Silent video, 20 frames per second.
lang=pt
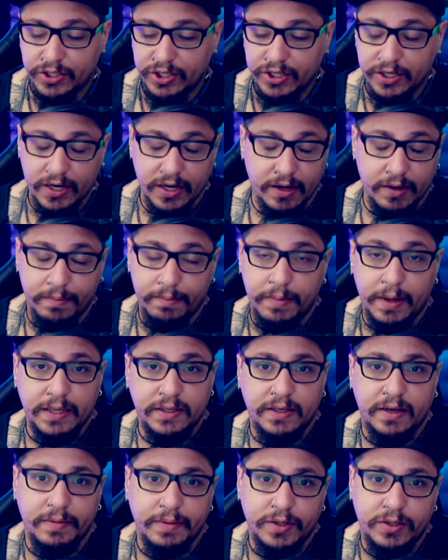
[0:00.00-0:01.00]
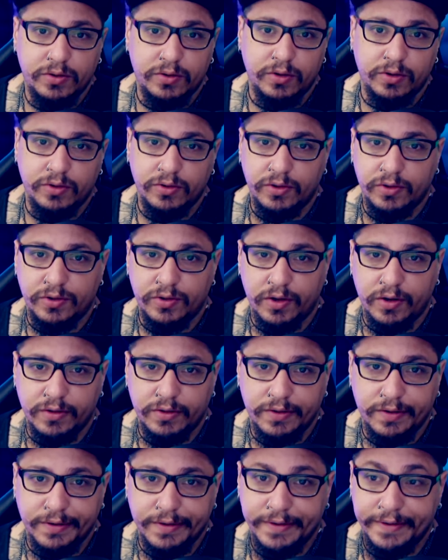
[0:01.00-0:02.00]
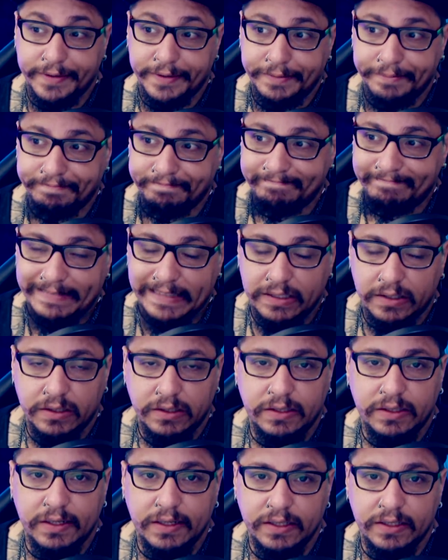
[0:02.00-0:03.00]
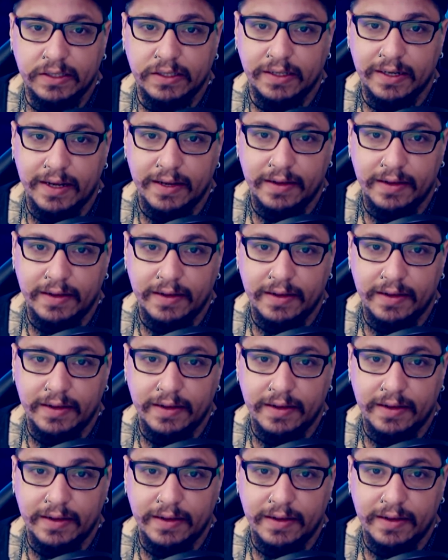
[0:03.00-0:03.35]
em dia, basicamente todos os jogos são assim. Triste,